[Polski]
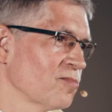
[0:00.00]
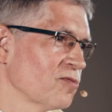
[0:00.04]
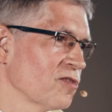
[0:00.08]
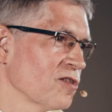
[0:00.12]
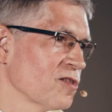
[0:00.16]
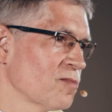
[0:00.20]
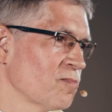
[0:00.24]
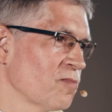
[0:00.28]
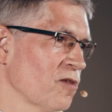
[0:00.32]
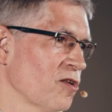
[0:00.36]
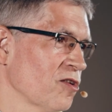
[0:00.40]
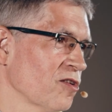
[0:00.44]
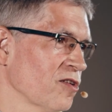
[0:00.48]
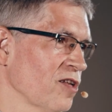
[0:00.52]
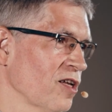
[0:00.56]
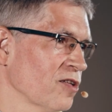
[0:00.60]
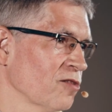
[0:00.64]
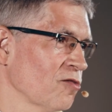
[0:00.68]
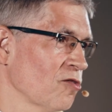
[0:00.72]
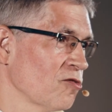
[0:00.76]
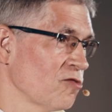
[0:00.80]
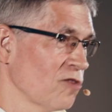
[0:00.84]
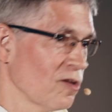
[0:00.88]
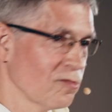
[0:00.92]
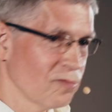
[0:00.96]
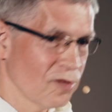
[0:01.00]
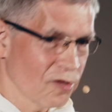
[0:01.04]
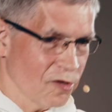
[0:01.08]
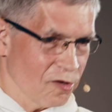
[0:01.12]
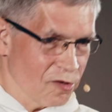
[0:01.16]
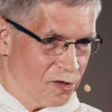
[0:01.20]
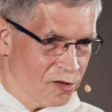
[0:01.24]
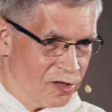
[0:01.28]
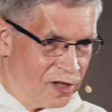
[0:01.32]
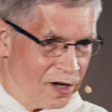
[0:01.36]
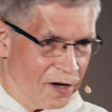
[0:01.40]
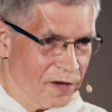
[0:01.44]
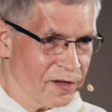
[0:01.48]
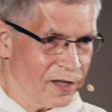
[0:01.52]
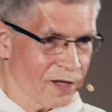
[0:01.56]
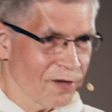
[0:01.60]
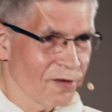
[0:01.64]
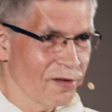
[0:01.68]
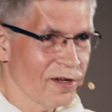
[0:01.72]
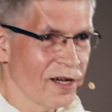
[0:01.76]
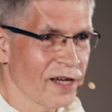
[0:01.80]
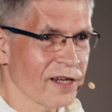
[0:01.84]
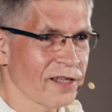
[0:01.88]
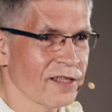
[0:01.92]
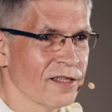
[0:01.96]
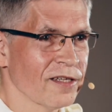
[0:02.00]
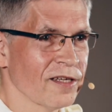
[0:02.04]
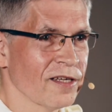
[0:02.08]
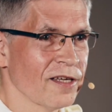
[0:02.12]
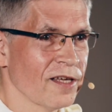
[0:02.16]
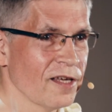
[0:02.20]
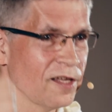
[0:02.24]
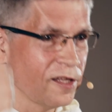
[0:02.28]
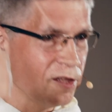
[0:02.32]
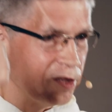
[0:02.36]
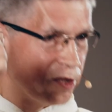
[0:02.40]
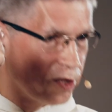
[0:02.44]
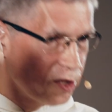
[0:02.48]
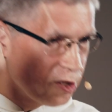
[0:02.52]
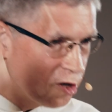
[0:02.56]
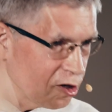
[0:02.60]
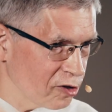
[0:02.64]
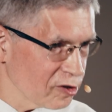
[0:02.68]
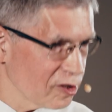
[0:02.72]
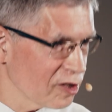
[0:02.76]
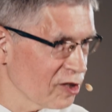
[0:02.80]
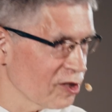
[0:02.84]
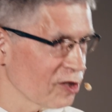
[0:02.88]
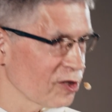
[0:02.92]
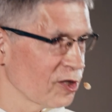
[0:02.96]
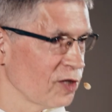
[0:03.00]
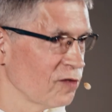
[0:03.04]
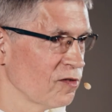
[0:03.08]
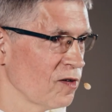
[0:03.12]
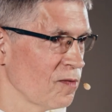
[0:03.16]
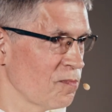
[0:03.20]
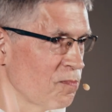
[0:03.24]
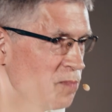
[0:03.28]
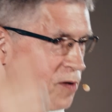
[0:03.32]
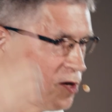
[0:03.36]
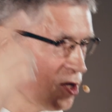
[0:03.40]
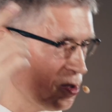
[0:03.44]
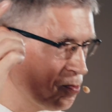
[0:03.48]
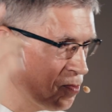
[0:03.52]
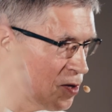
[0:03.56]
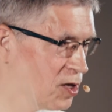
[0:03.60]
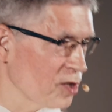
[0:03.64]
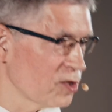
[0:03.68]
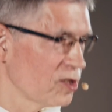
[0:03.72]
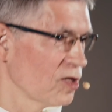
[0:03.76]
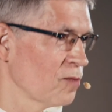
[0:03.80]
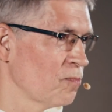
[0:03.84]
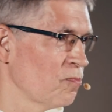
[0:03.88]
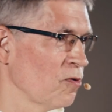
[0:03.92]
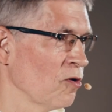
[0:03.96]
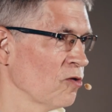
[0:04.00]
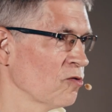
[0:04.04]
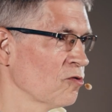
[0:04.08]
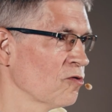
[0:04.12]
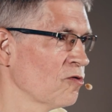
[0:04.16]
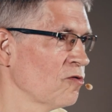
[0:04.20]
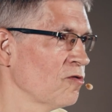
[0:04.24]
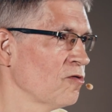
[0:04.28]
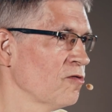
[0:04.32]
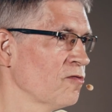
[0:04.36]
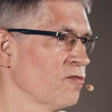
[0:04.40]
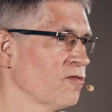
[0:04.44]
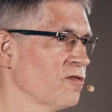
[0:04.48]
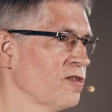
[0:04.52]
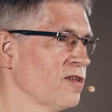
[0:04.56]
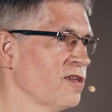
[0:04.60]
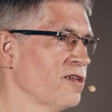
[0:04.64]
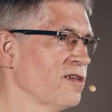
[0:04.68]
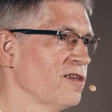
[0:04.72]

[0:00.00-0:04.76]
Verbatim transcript: przez 5 lat chodziłem do kościoła regularnie, drogi krzyżowe, 5 pierwszych piątków.